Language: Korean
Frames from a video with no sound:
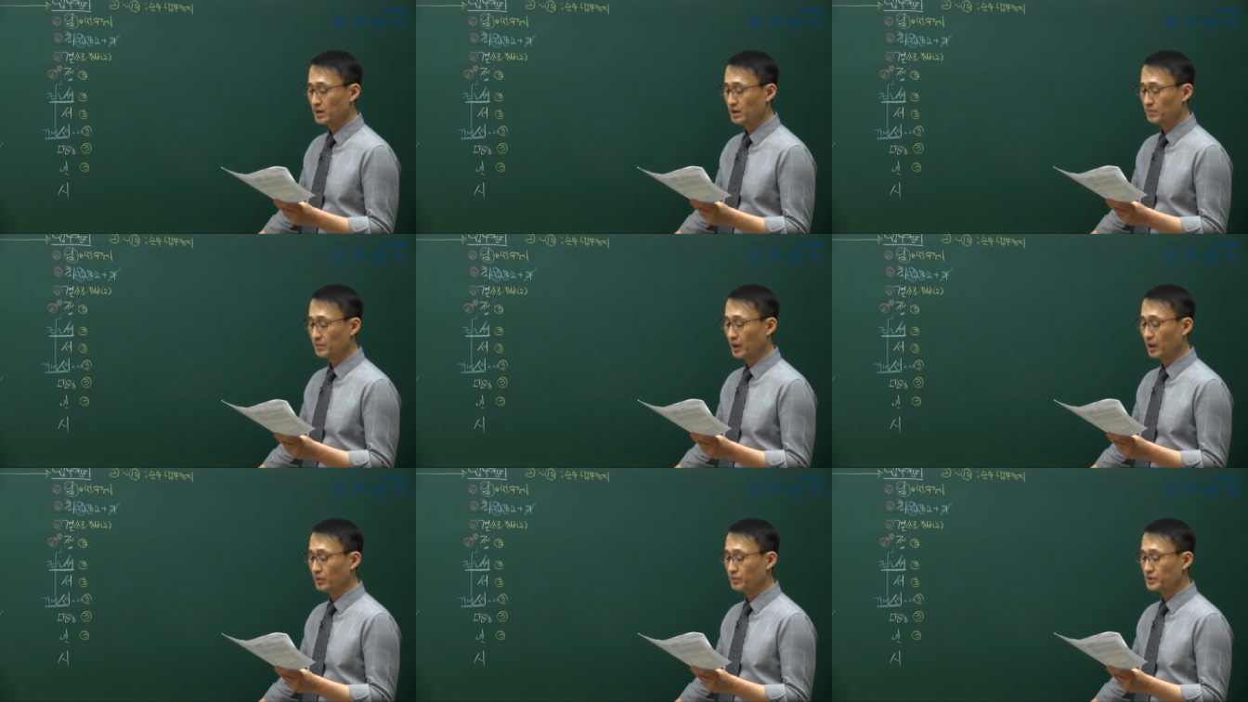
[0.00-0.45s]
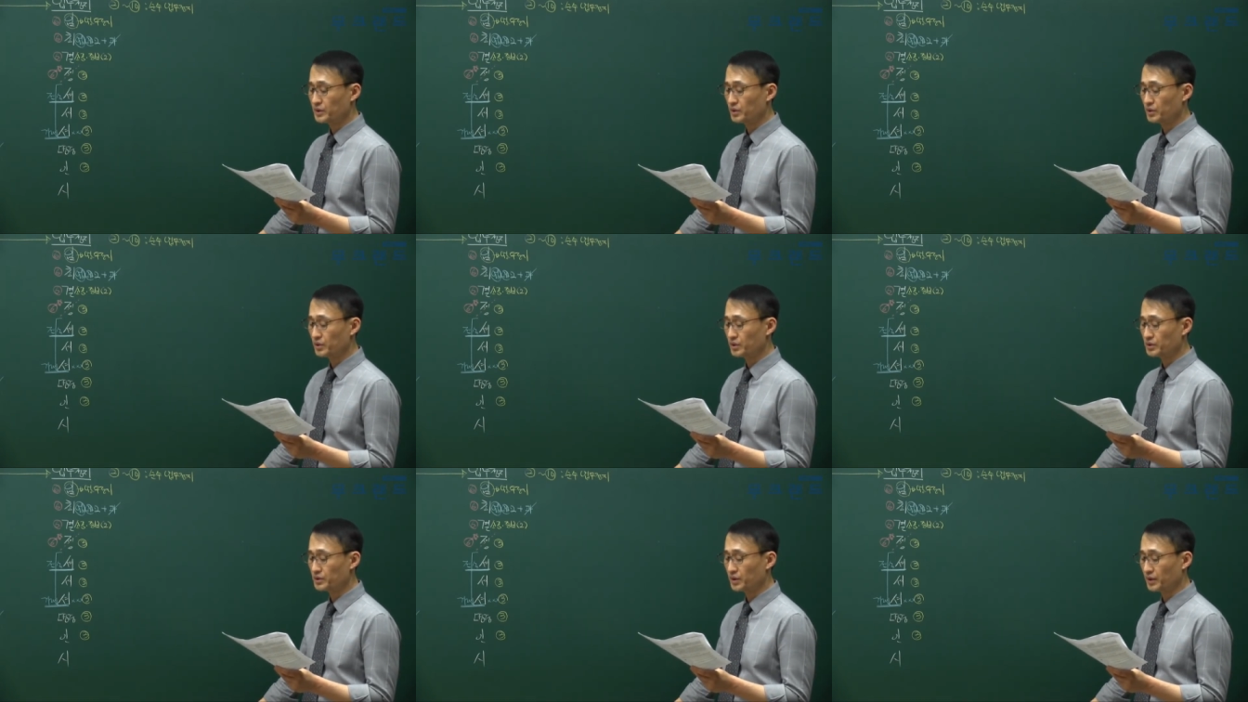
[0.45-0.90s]
폐업
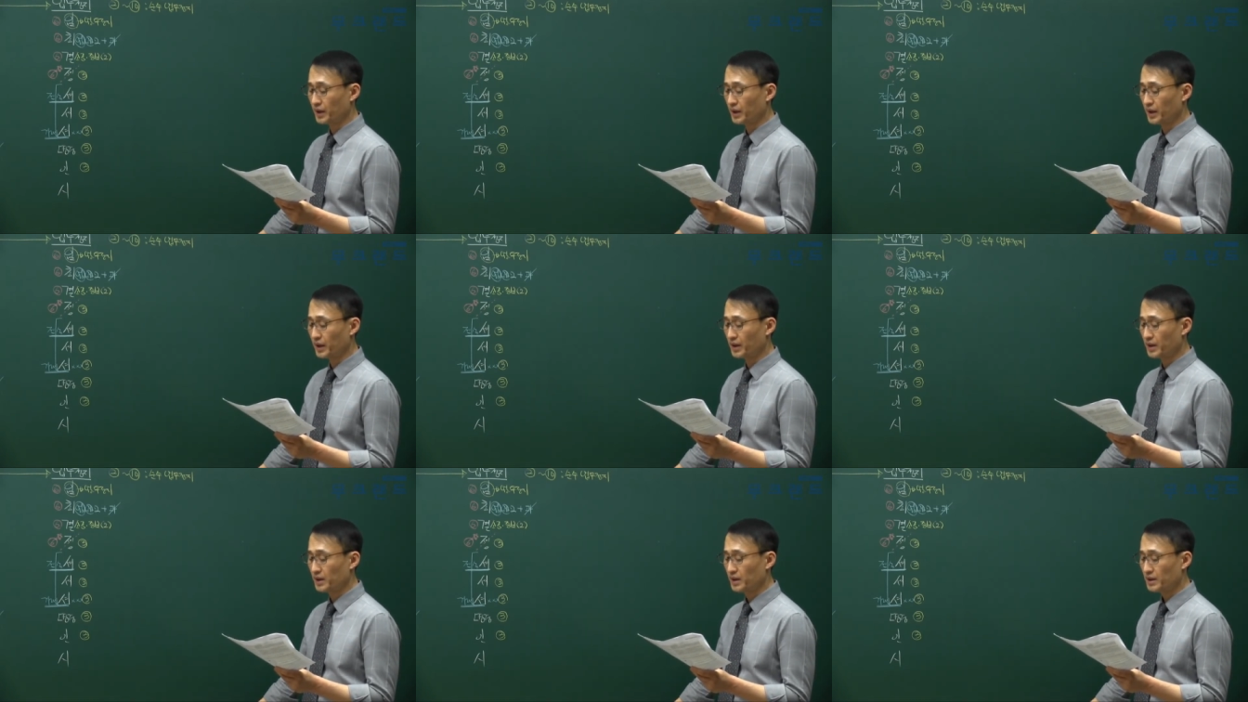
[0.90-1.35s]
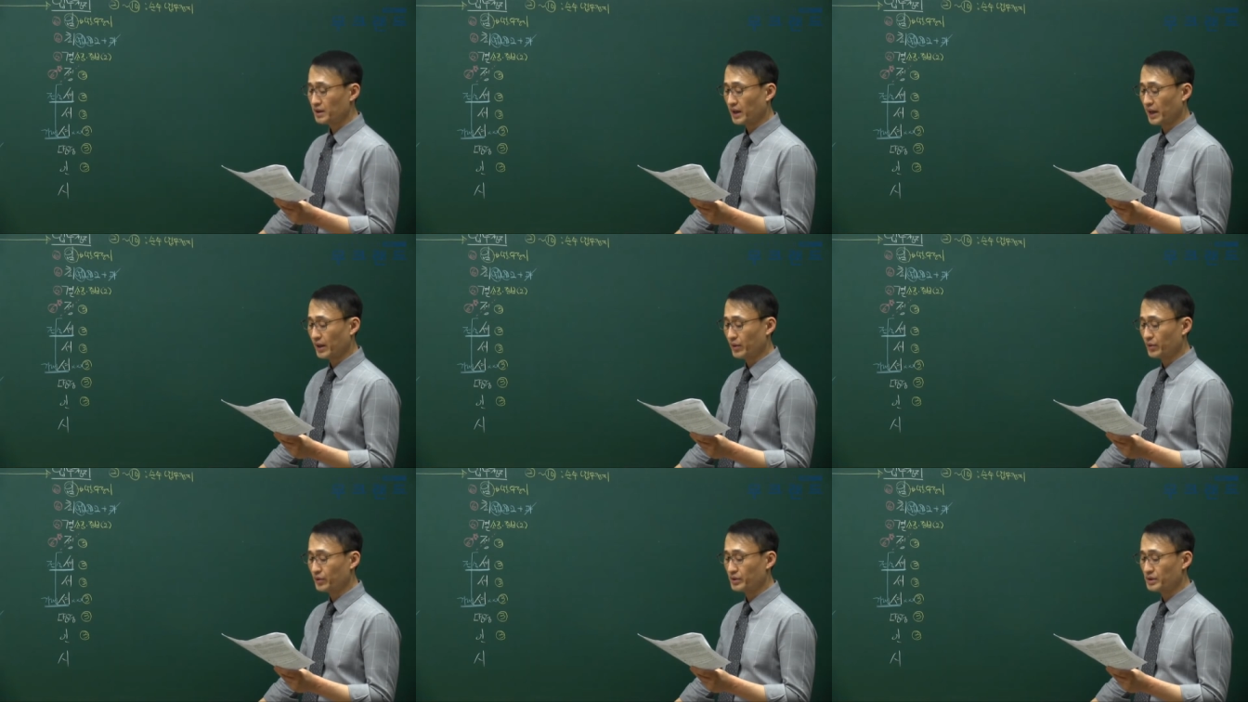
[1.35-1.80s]
신고 전에
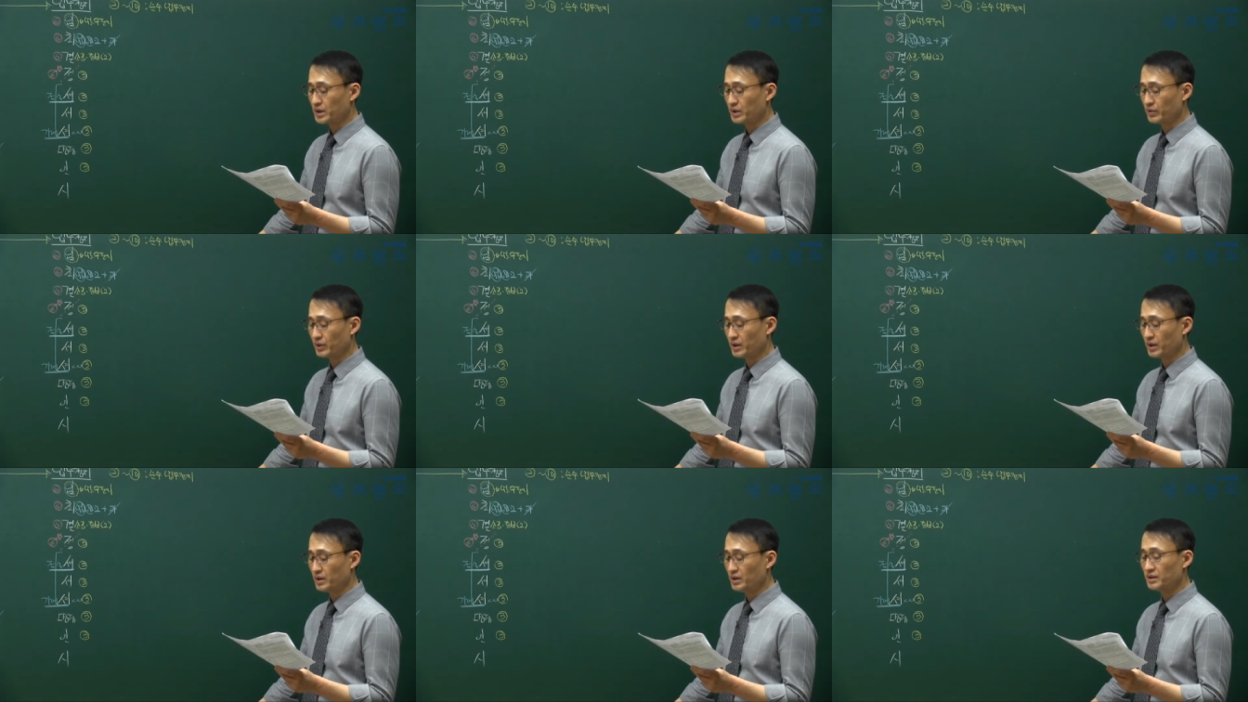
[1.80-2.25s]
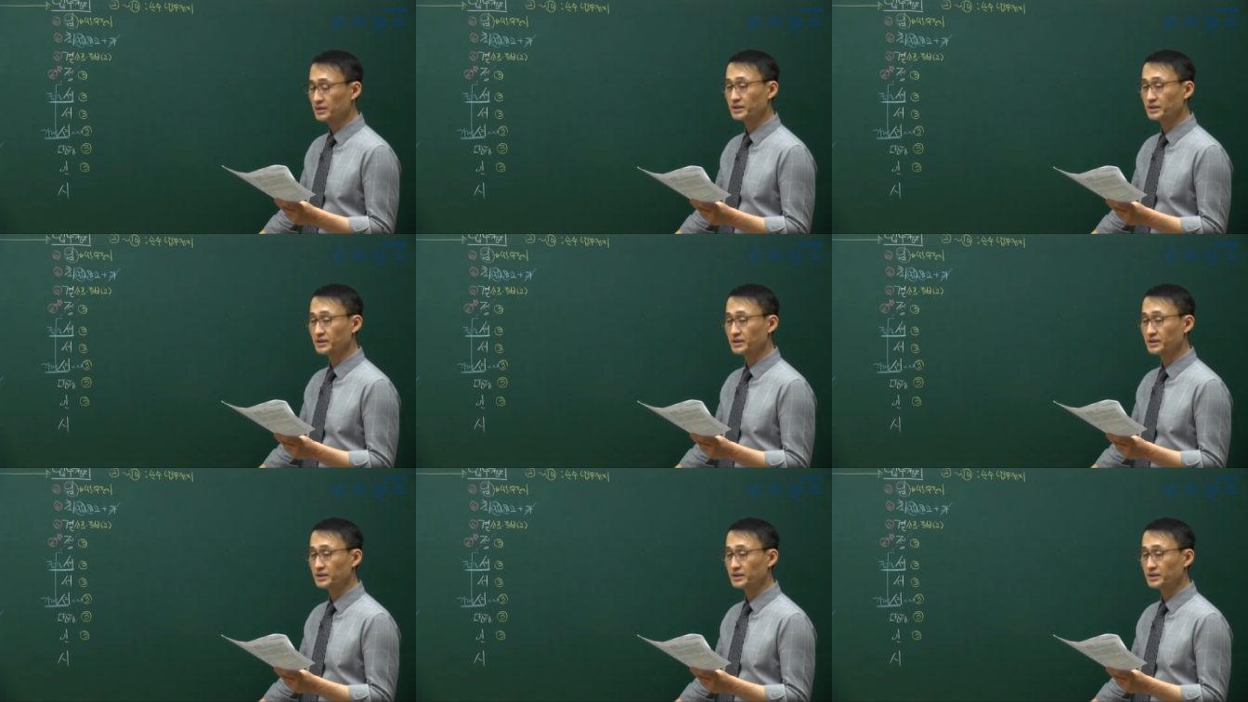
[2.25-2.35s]
개공 시위를